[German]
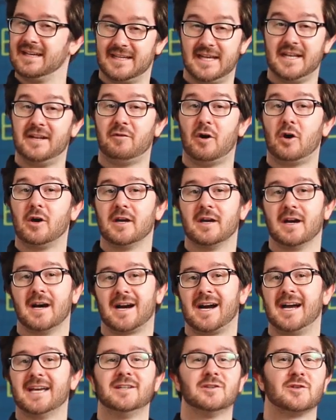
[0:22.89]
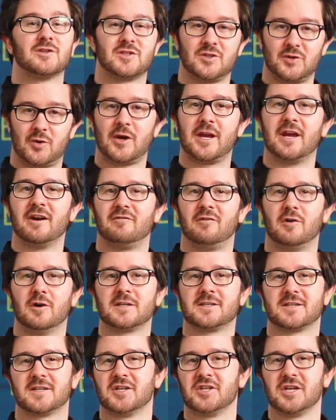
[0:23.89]
Jede Woche erreichen uns neue
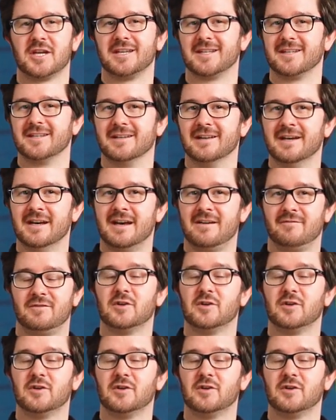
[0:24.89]
Erfolgsgeschichten,